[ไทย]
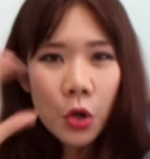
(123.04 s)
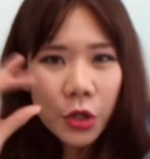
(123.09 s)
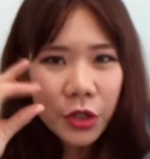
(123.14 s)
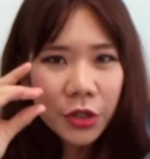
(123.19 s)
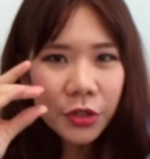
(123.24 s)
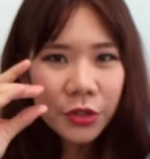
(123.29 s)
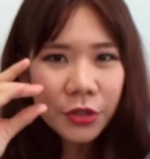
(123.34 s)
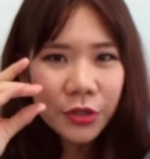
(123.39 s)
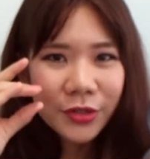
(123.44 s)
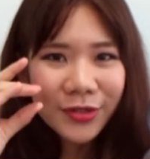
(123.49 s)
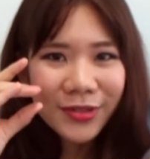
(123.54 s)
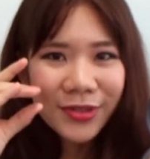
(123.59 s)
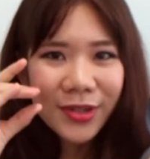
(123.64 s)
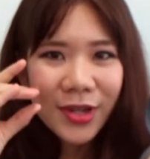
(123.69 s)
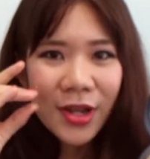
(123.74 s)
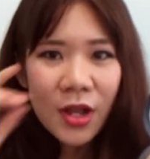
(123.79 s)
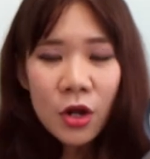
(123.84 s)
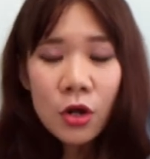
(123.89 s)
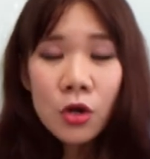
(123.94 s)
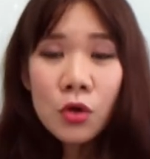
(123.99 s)
กด
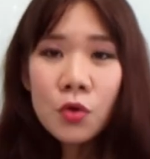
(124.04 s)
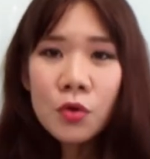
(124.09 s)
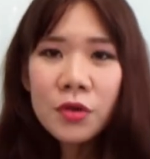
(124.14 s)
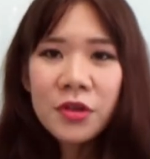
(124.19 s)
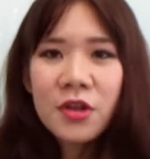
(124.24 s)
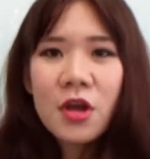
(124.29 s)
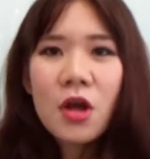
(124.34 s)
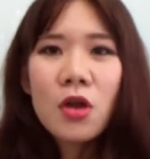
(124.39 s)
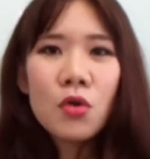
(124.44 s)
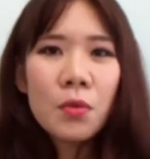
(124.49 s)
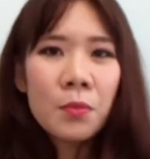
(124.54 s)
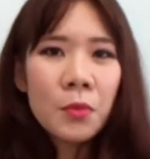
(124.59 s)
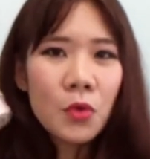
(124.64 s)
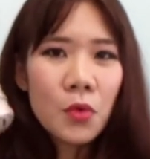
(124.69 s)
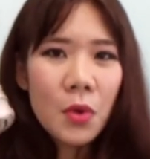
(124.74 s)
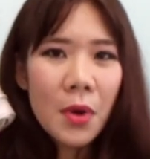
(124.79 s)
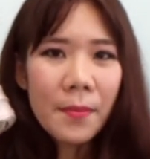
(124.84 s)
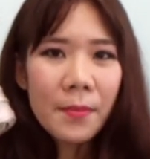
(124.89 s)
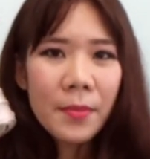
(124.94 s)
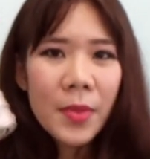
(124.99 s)
loose ก็หล
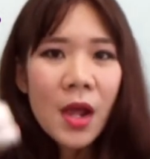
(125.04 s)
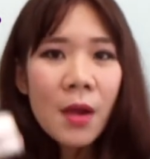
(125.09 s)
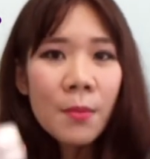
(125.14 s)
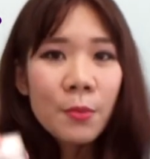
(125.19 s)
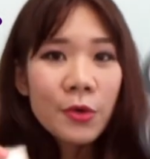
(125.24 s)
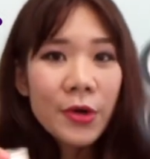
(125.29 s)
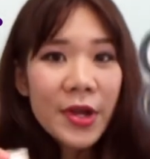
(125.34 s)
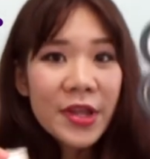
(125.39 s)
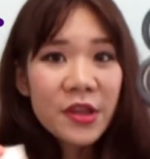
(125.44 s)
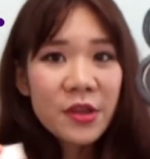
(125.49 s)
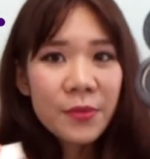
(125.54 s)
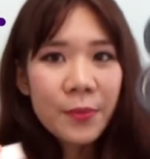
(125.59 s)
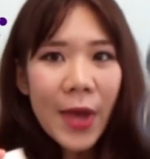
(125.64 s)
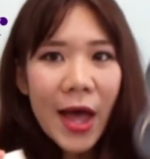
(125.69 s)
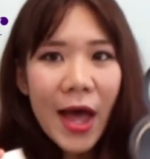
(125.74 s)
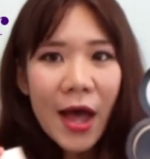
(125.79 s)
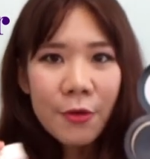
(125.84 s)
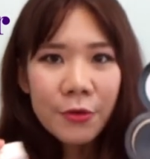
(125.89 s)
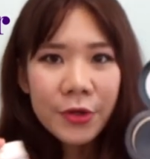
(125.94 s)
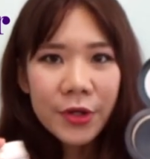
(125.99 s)
วมpress
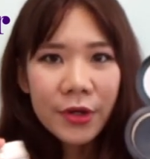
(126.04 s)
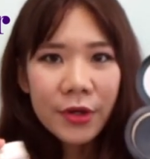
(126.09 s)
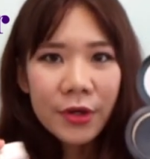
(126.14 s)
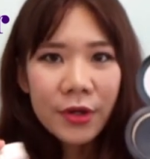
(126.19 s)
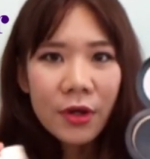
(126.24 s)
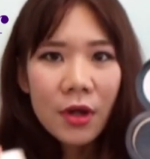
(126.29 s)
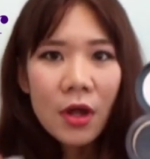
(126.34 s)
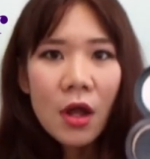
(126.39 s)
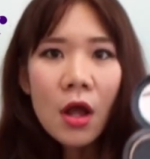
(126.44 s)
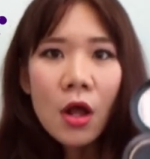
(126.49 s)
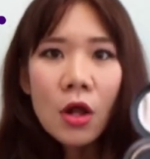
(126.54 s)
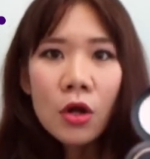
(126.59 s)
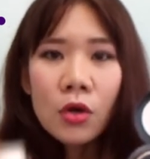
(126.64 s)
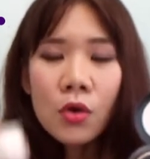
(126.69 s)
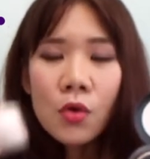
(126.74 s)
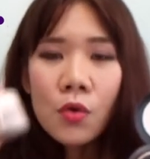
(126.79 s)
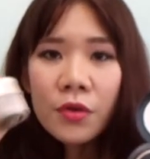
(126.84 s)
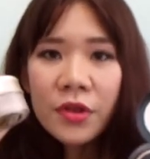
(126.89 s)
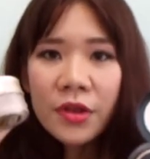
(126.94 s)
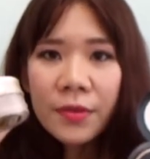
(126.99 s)
powder
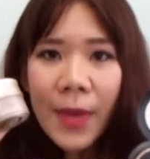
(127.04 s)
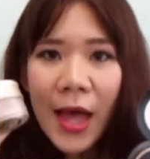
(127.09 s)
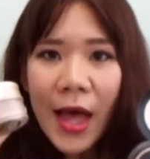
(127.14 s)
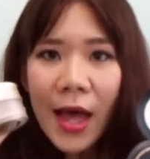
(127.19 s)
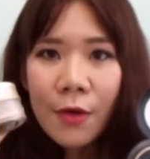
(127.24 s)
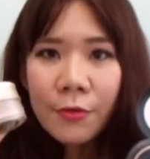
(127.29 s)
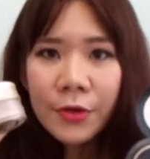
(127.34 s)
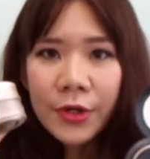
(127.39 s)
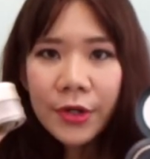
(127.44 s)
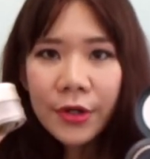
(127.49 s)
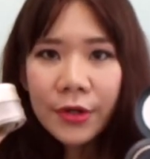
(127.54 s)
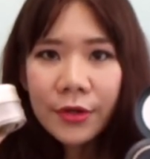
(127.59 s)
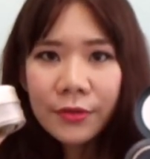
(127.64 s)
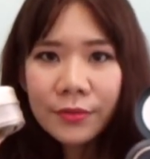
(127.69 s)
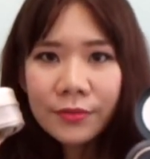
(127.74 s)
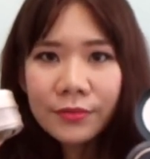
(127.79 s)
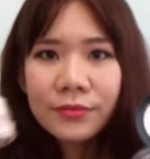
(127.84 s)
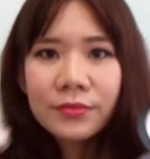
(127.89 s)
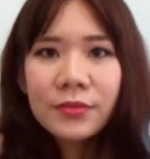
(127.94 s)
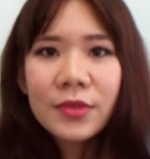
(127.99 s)
loose powder
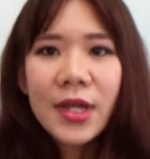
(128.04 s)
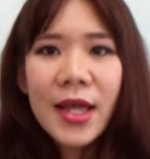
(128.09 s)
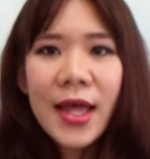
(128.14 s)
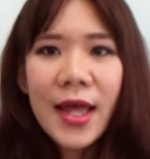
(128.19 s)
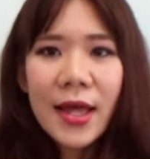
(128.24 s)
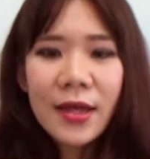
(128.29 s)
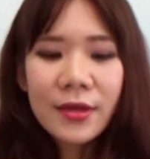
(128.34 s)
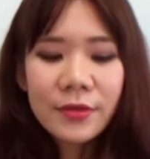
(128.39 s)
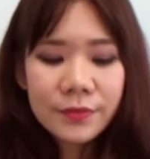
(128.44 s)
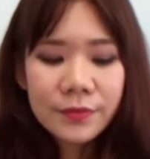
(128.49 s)
ค่ะ